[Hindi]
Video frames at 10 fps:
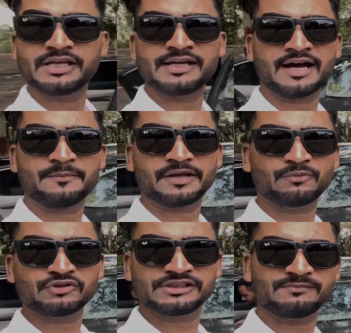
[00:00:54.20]
ये यहाँ पर
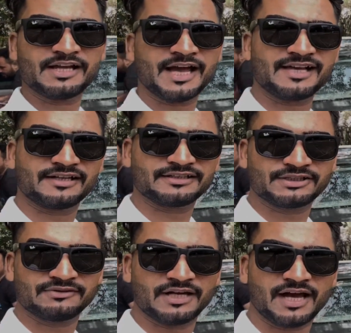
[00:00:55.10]
मोहसिन भाई हाई
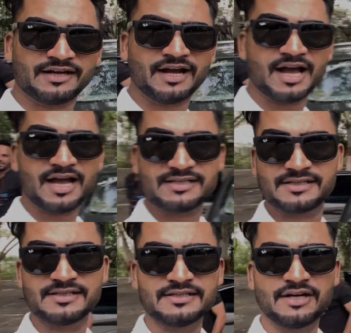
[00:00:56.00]
करते हुए हाय
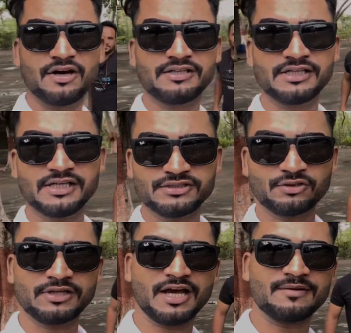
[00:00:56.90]
गाइस और ये
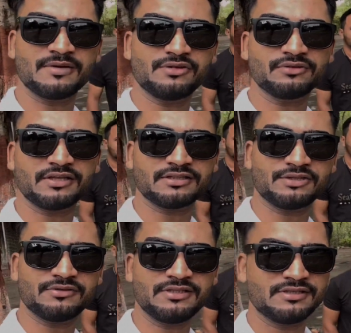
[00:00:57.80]
छोटे खान भाई उतरते हुए